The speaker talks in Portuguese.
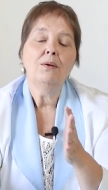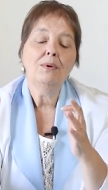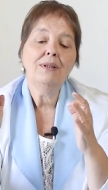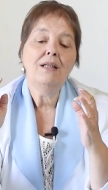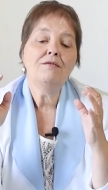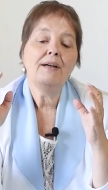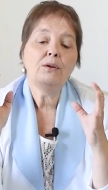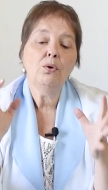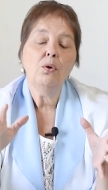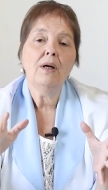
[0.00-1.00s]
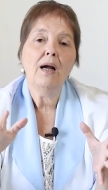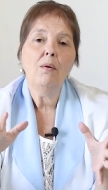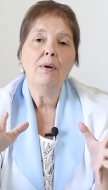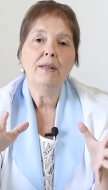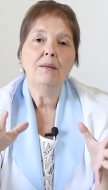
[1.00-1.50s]
quando ele vai
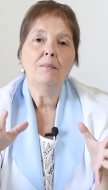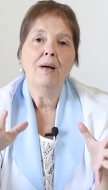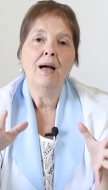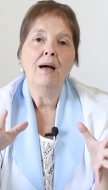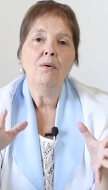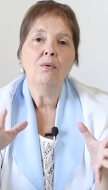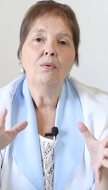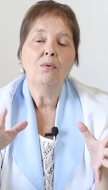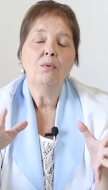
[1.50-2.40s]
tocar o animal,